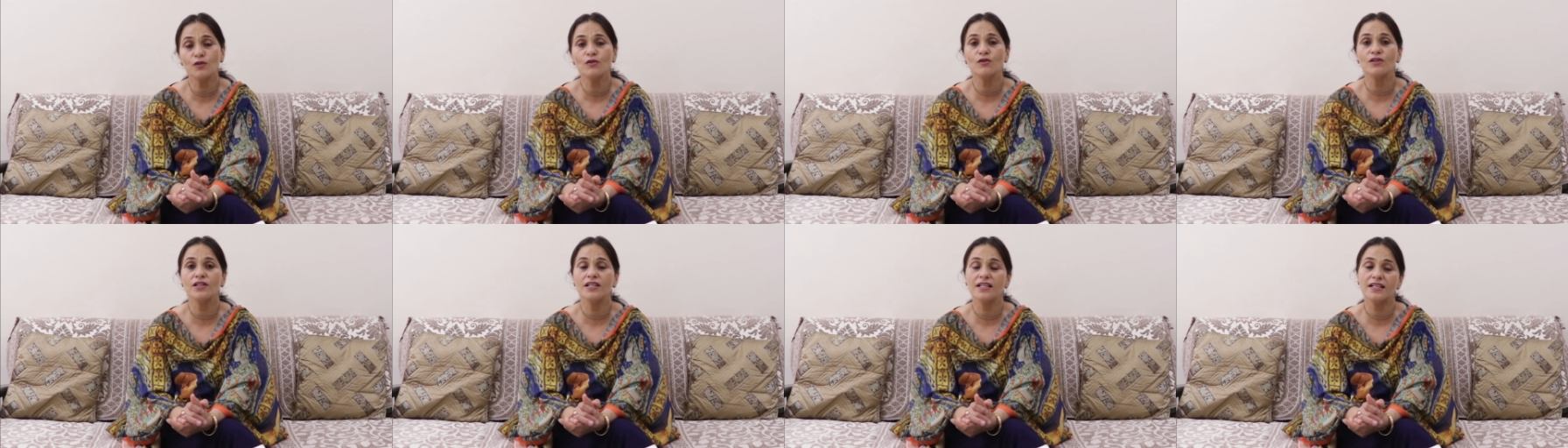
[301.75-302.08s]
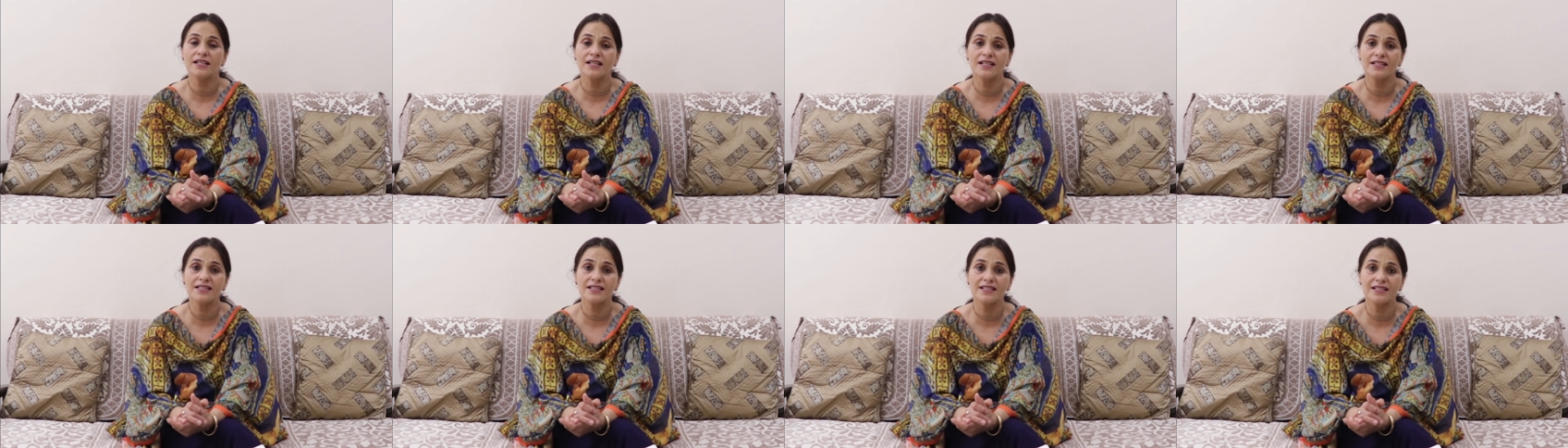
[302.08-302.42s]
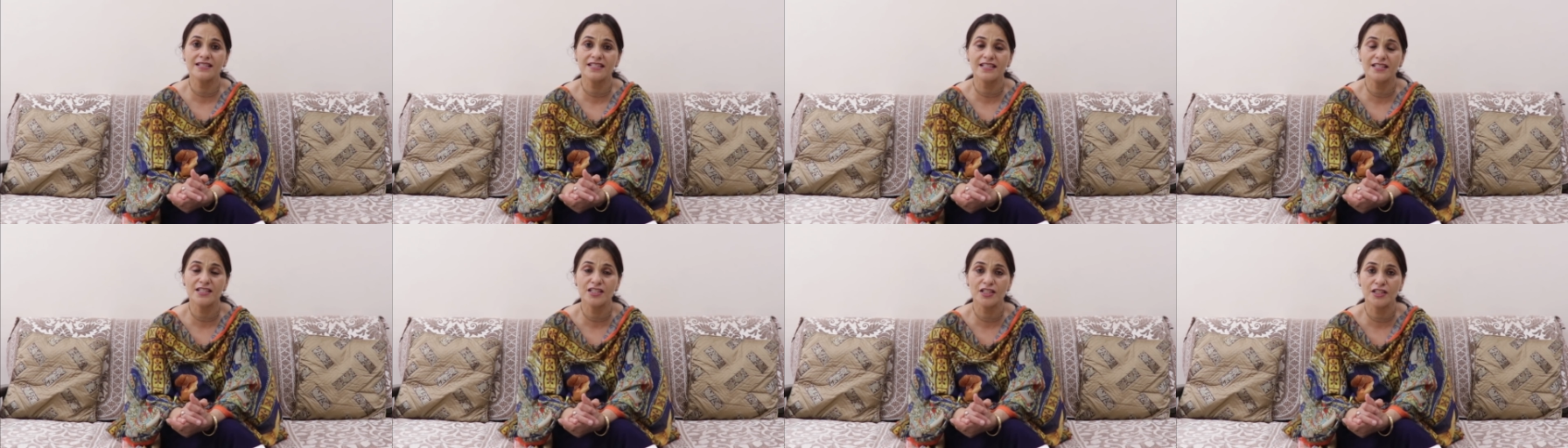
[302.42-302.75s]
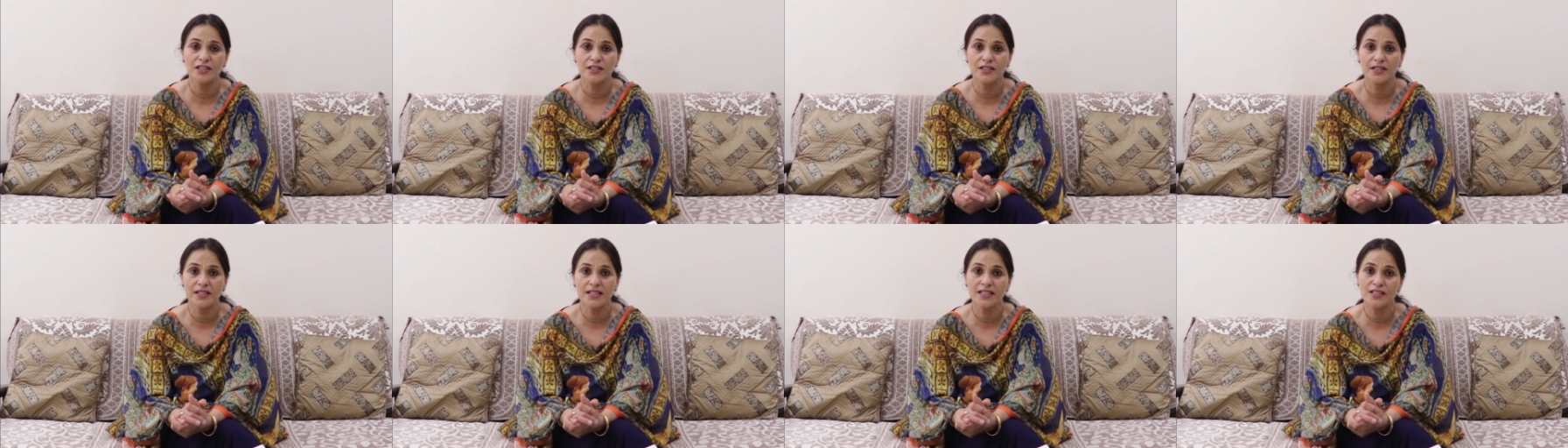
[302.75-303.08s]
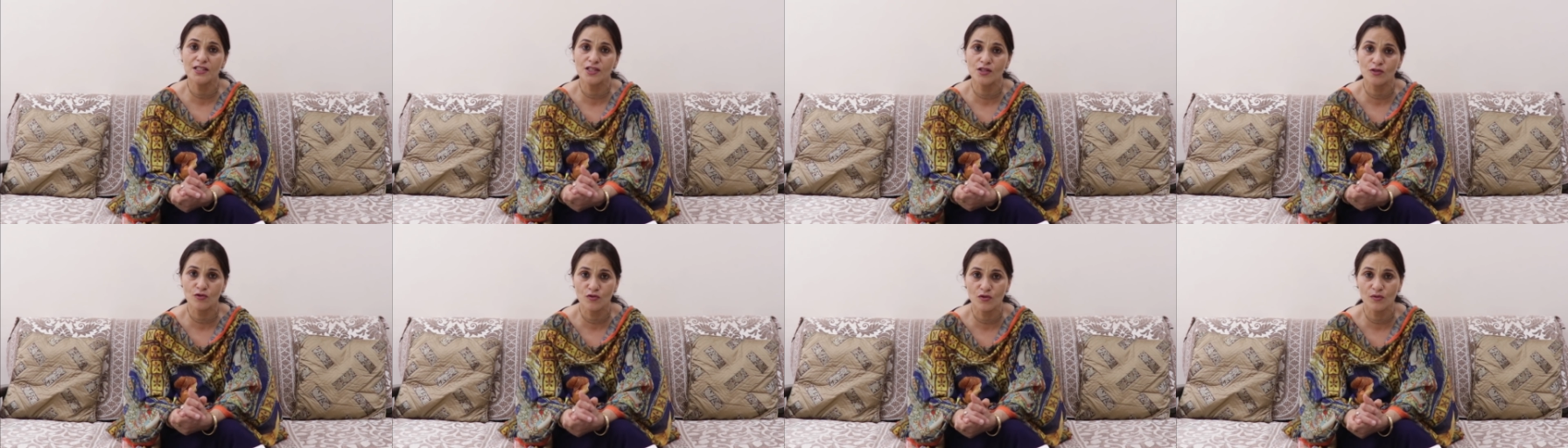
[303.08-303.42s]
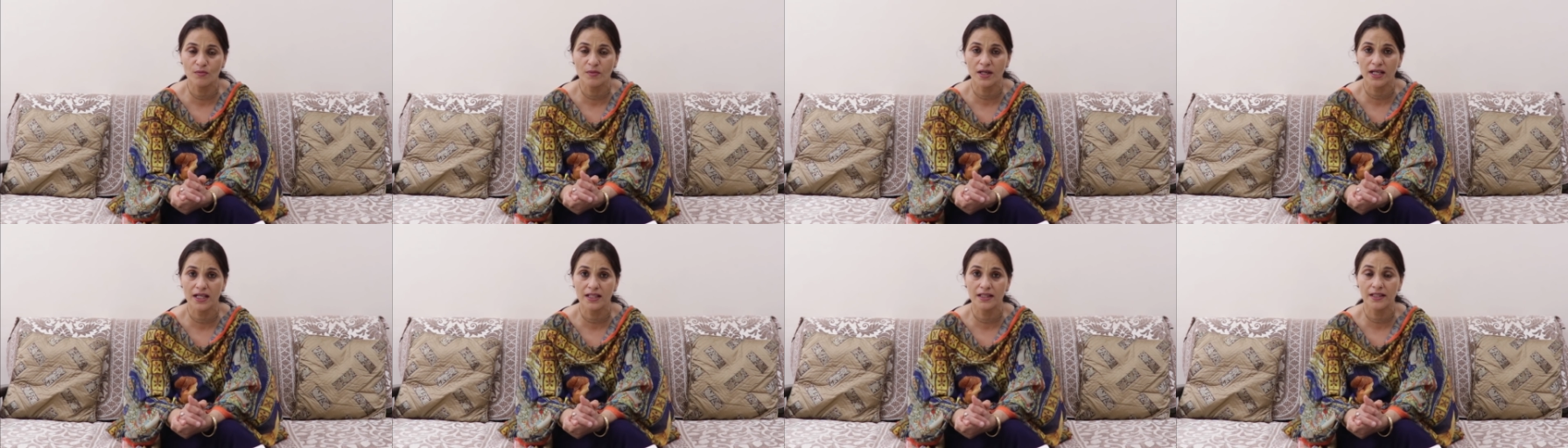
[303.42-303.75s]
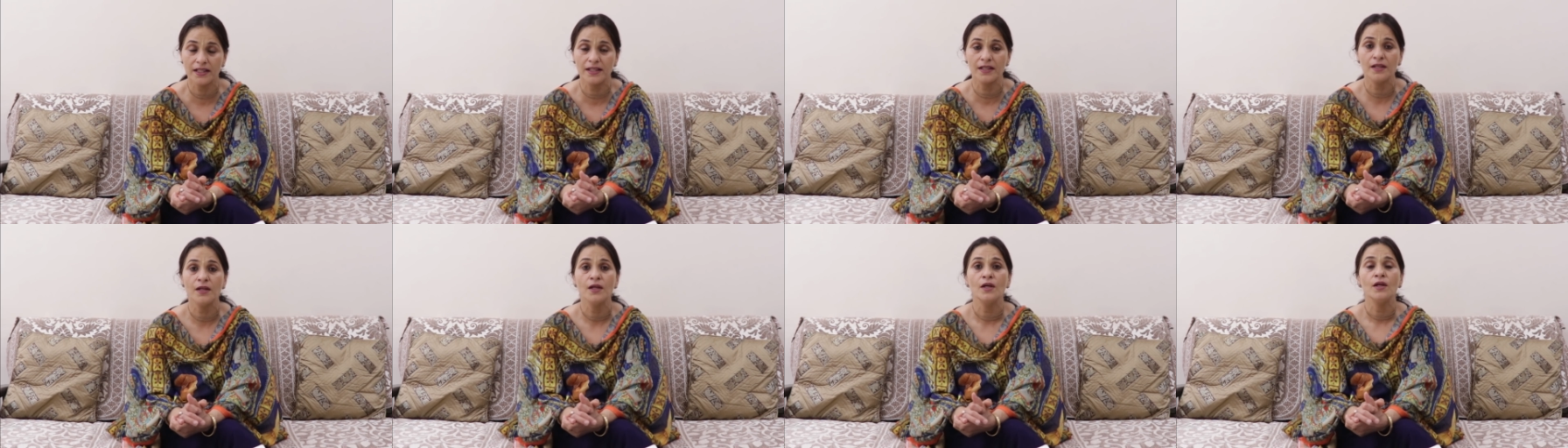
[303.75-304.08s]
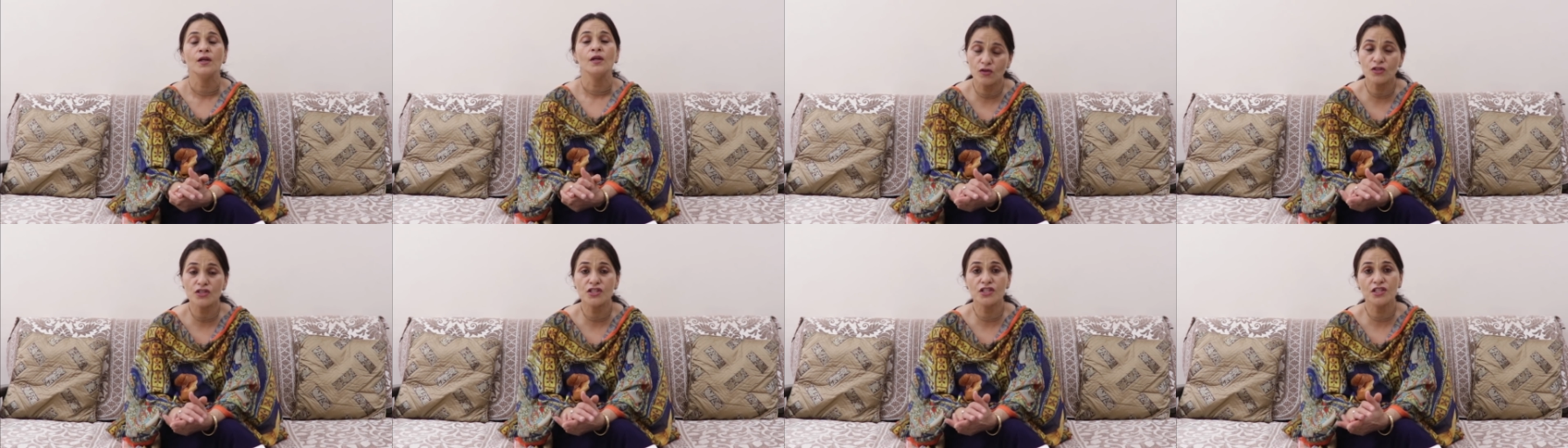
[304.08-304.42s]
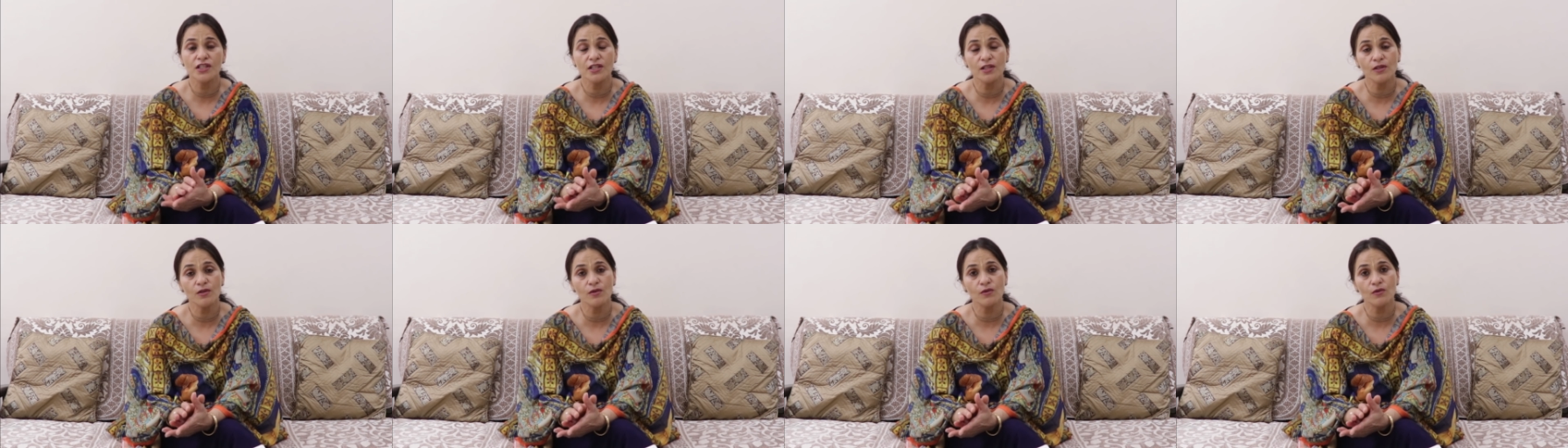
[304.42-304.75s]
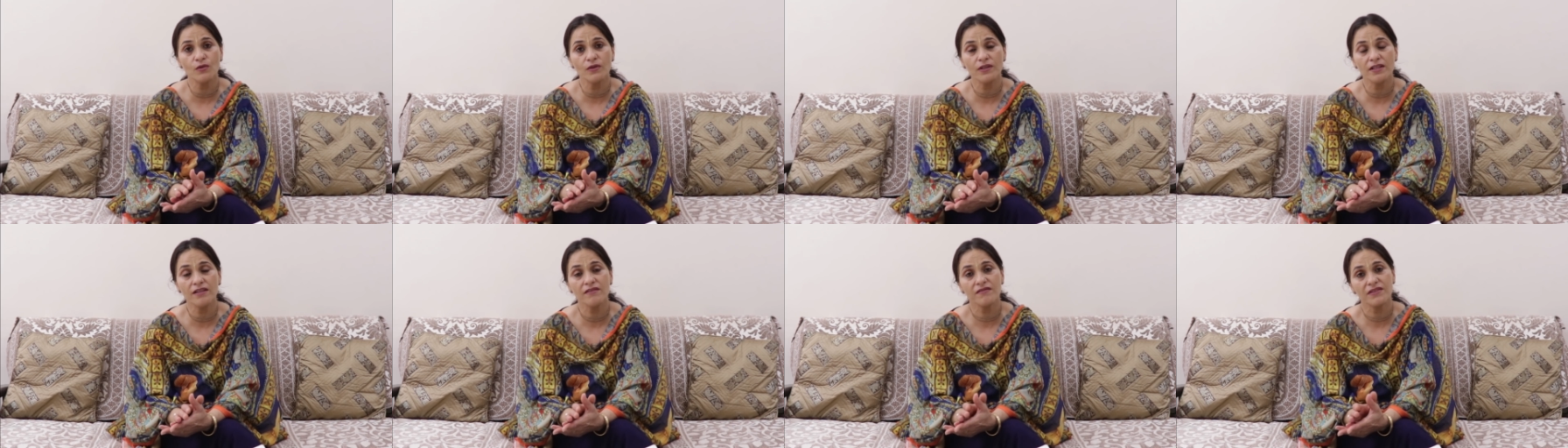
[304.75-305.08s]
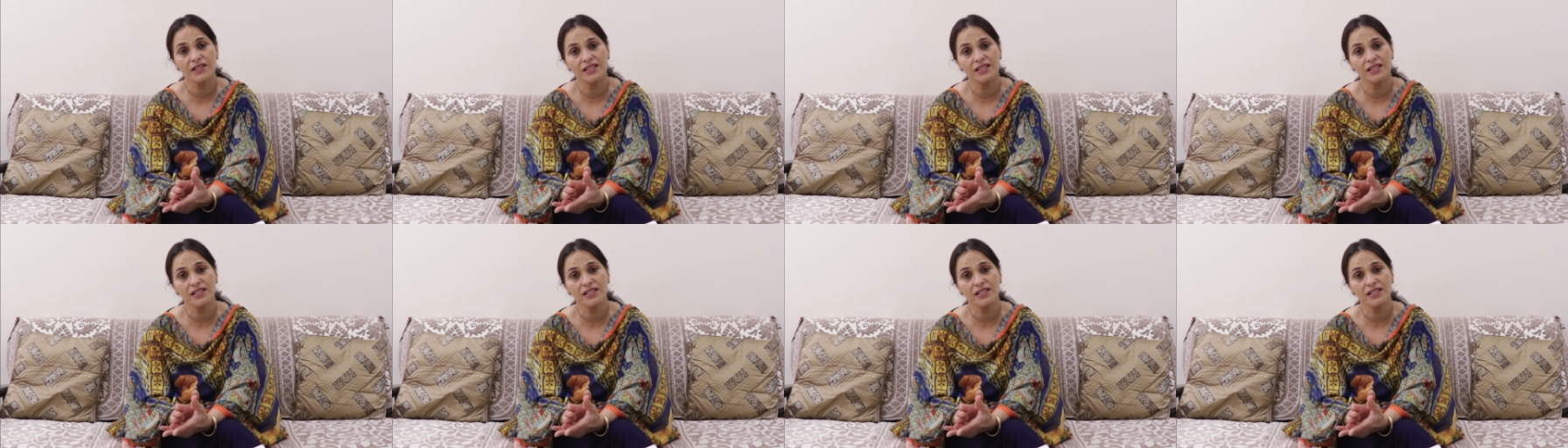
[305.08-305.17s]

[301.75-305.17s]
तो गंगा जल से छींटे जरूर मार दें और जिन लोगों ने